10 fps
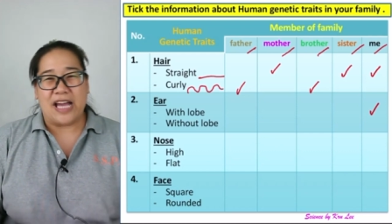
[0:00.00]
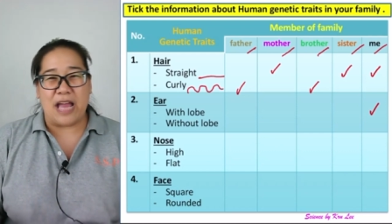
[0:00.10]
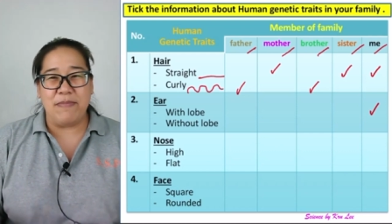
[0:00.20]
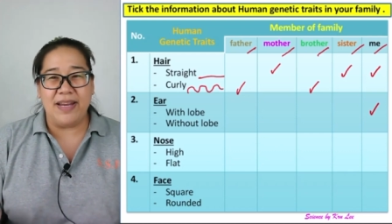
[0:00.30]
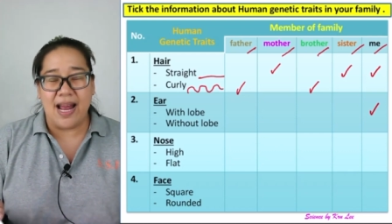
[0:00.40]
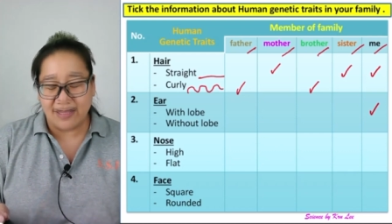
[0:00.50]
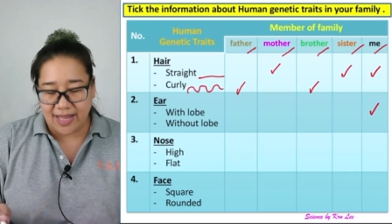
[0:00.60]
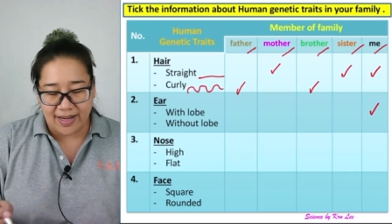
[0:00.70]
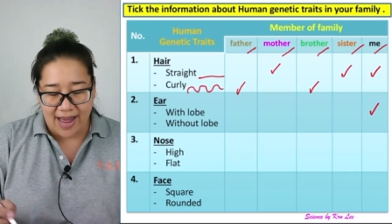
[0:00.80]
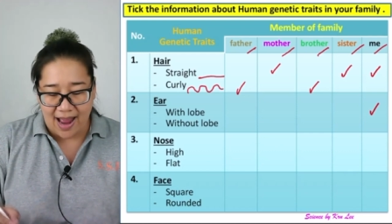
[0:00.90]
ใครมีดั้ง
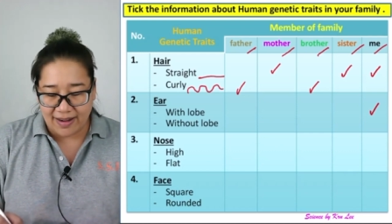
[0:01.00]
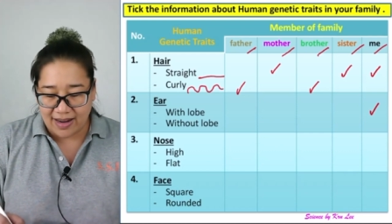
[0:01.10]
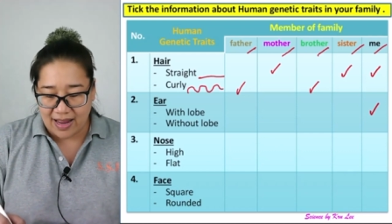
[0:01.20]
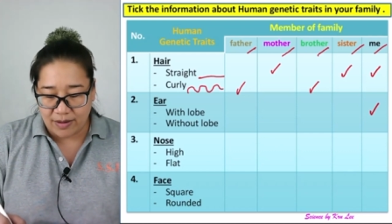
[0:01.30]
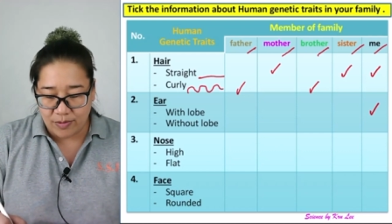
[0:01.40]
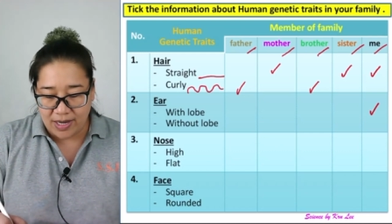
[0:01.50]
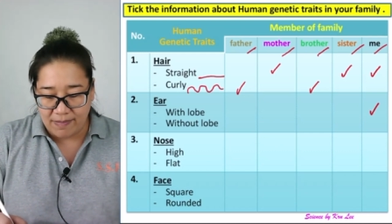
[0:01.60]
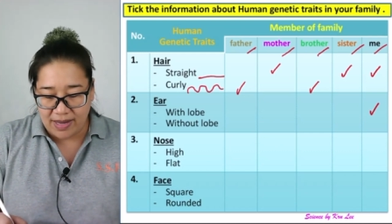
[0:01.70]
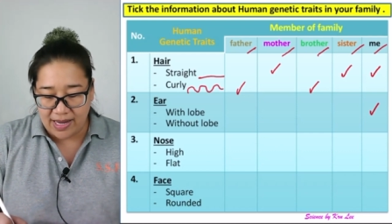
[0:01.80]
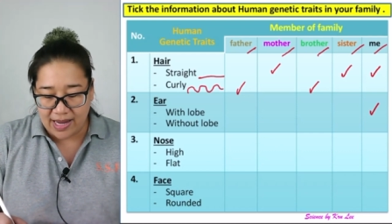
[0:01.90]
ติ๊กดั้งนะคะคุรี
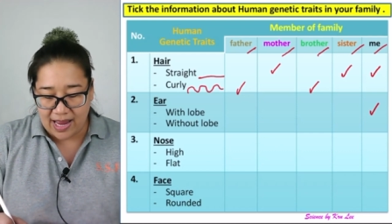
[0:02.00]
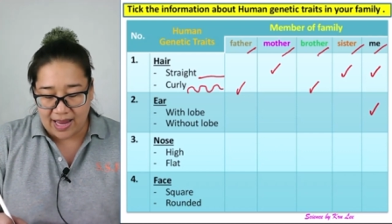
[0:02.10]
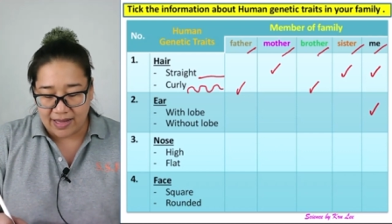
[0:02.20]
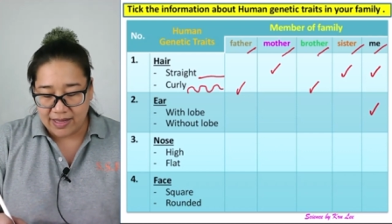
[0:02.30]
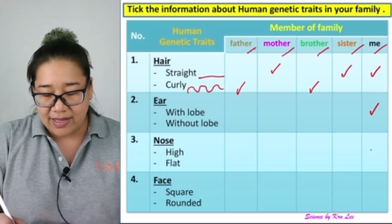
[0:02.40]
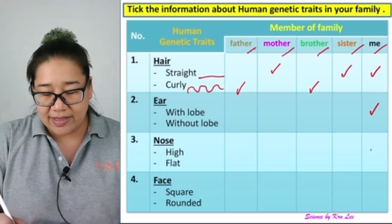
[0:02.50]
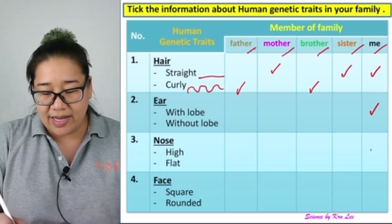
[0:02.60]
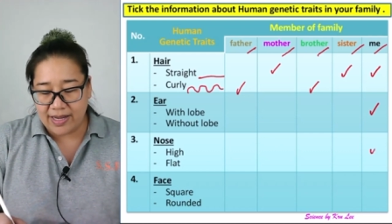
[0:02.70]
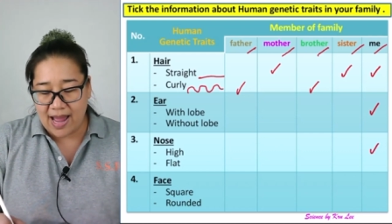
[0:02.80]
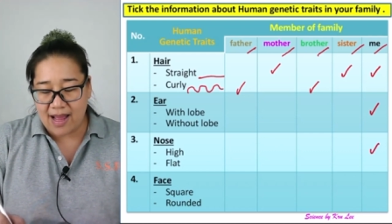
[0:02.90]
มีค่ะ
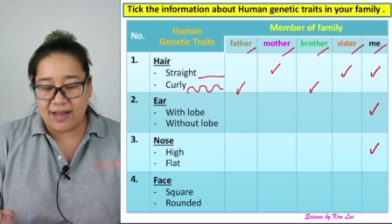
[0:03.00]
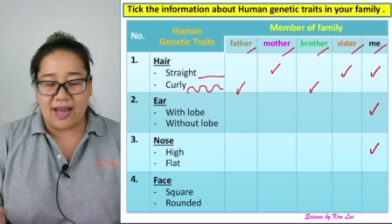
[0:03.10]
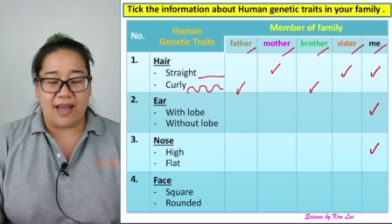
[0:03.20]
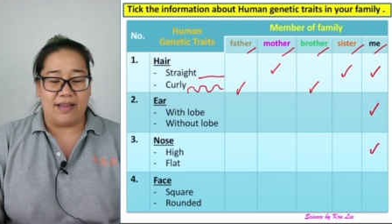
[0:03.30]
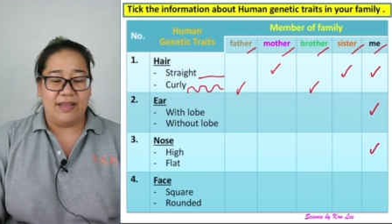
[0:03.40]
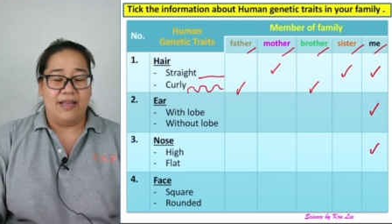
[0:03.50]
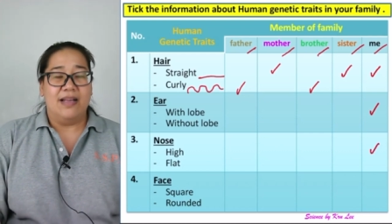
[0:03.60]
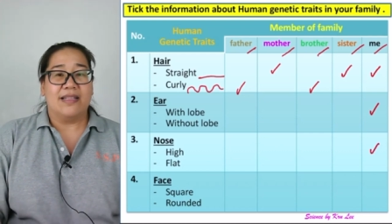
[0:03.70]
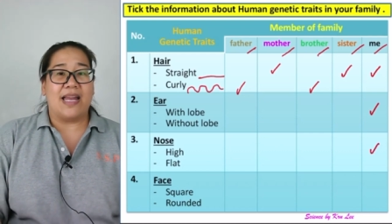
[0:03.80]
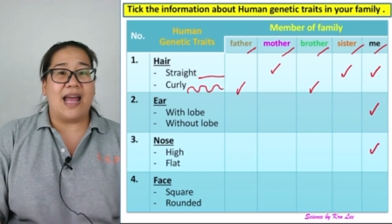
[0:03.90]
ติ๊กดั้งค่ะ
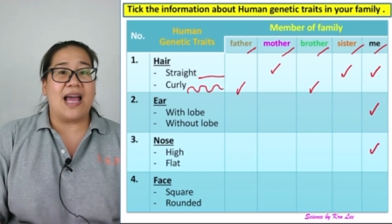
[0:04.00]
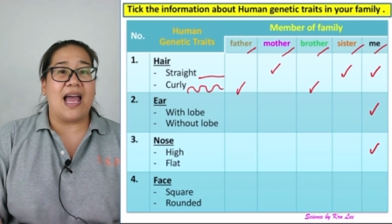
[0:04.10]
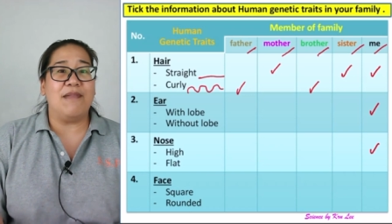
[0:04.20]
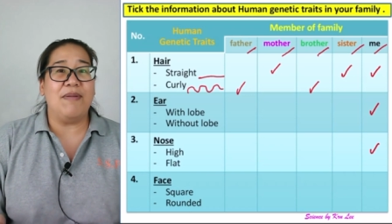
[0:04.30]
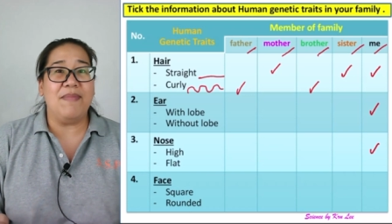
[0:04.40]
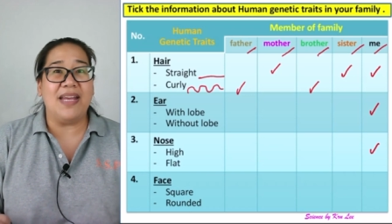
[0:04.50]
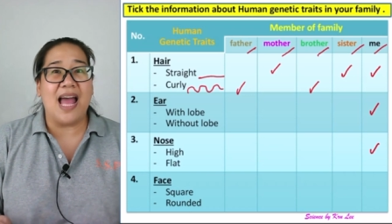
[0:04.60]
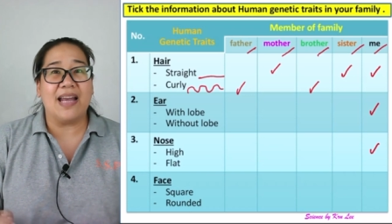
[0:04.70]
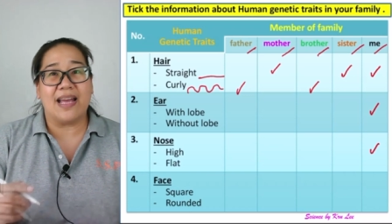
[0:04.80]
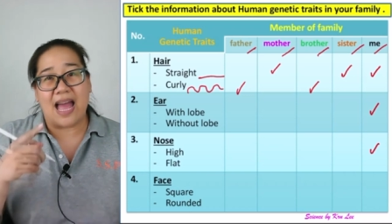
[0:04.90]
แต่ถ้าใครไม่มี
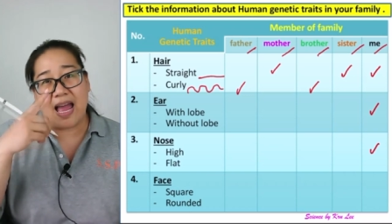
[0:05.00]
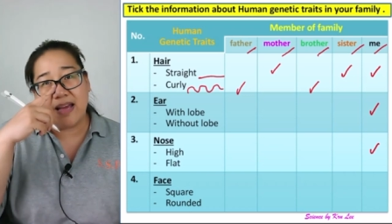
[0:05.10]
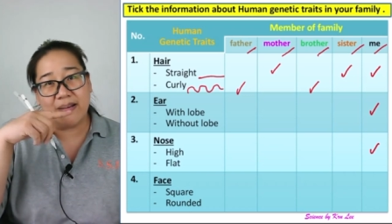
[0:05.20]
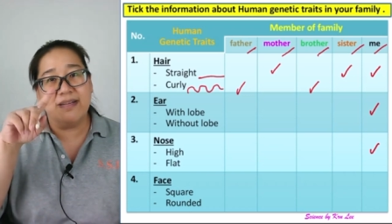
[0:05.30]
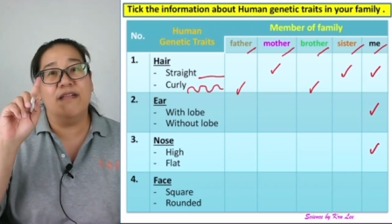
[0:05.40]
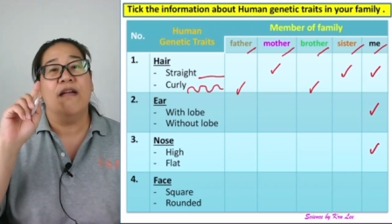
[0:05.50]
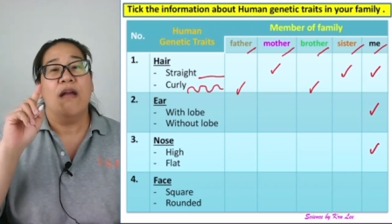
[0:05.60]
ดั้งนะคะ คือ